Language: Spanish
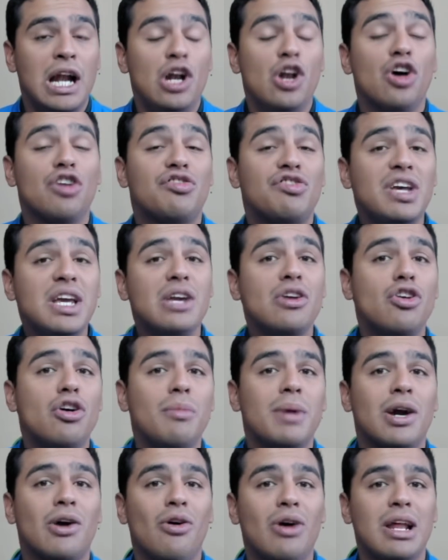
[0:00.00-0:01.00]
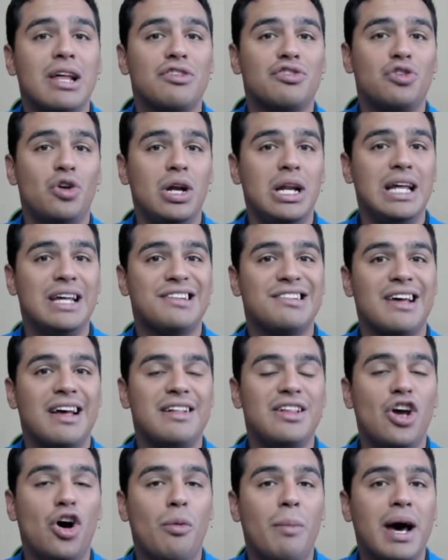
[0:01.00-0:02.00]
los 5 mejores goles
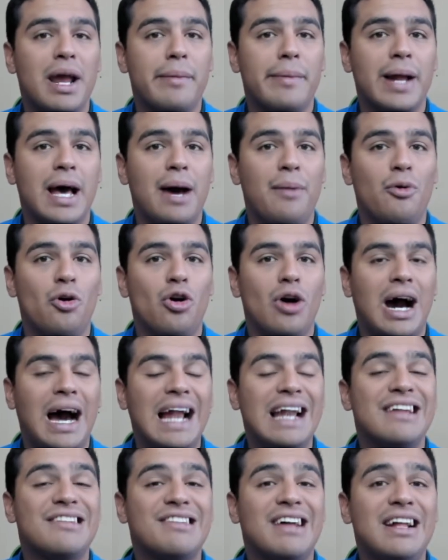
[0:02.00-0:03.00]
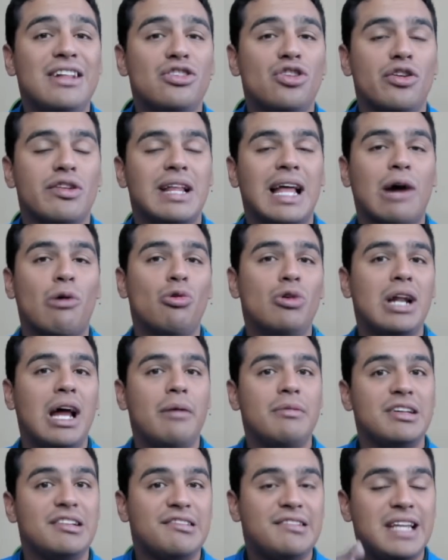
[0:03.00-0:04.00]
de Omar Bravo al Santos
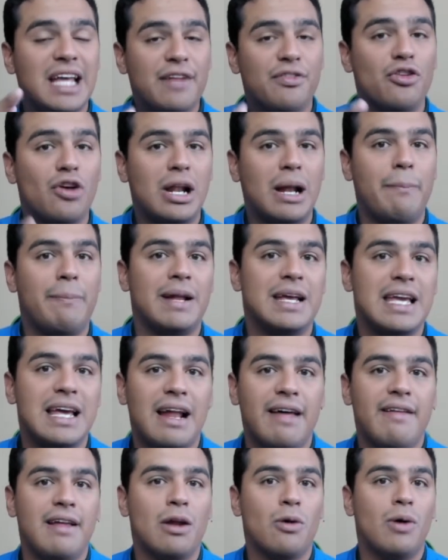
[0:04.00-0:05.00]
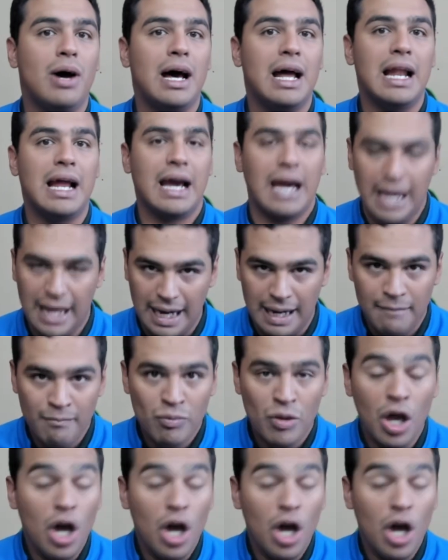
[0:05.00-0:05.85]
Laguna vistiendo la playera del Guadalajara.